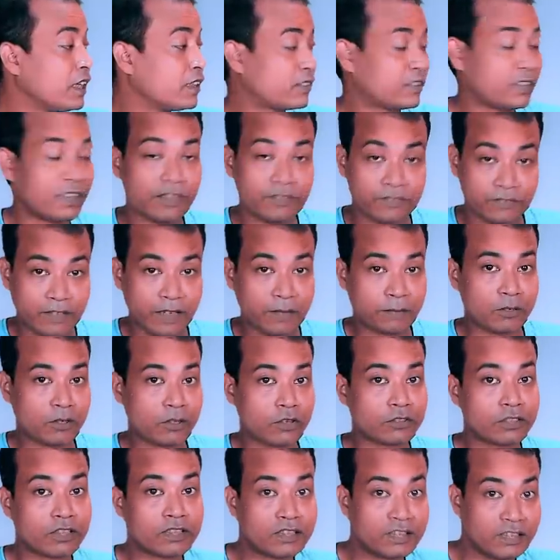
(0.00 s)
সেলফ টাইমার
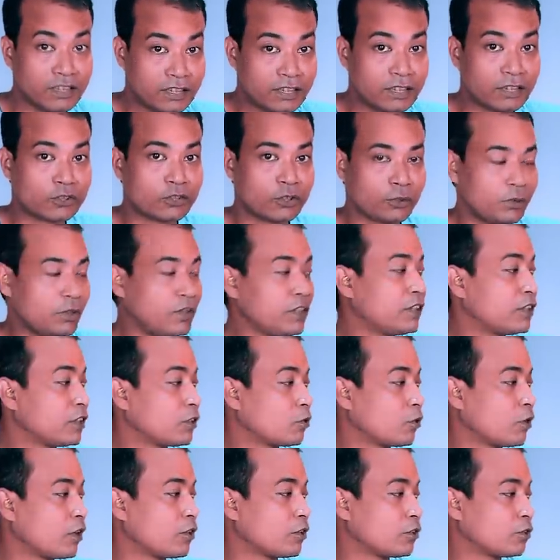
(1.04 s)
অর্থাৎ নিজের ছবি নিজে
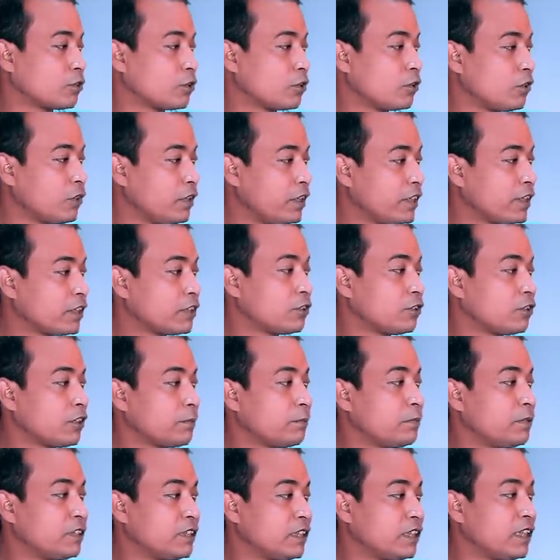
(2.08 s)
তোলানোর জন্য এটা যদি
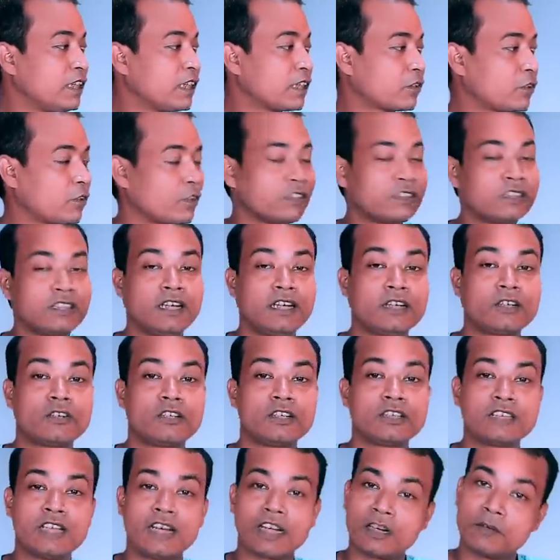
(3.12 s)
আপনি সিলেক্ট করেন সিলেক্ট করে
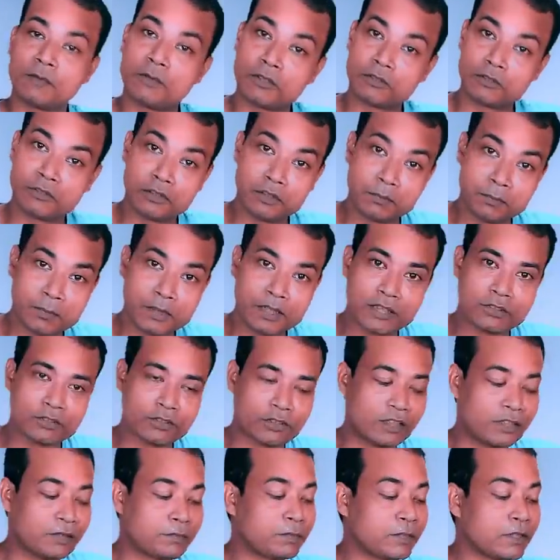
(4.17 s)
শাটার বাটন যদি প্রেস
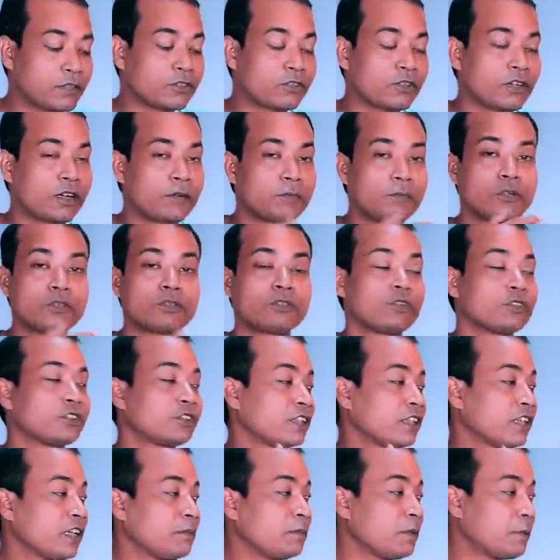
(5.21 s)
করেন প্রেস করার পর দশ
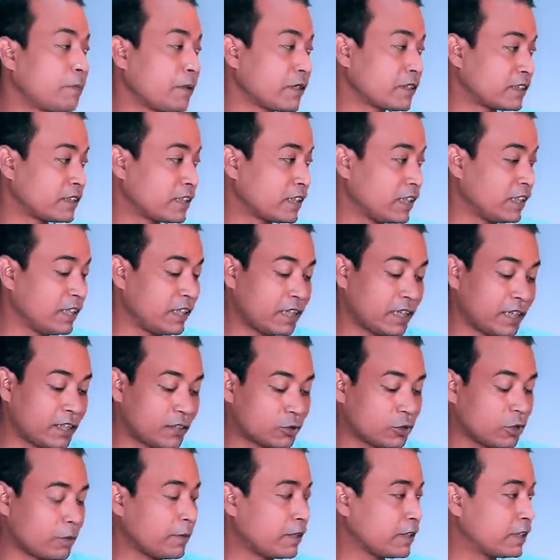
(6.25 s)
সেকেন্ড বা পাঁচ সেকেন্ড এখানে
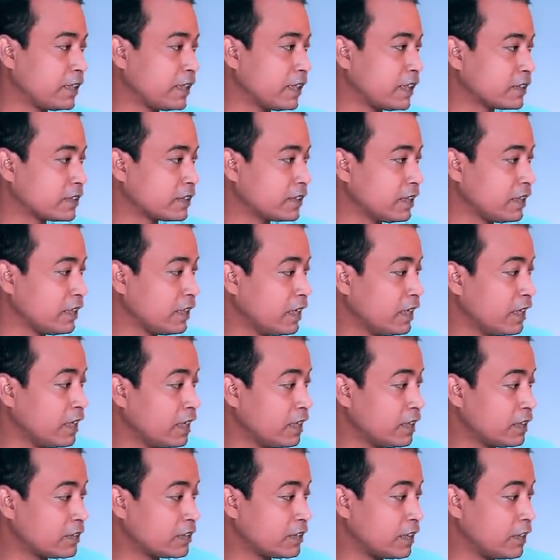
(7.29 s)
সময় দেওয়া আছে
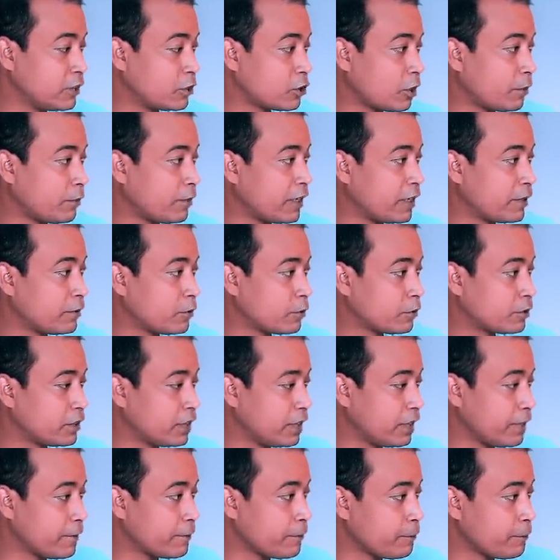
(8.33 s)
সেই সময়ের মধ্যে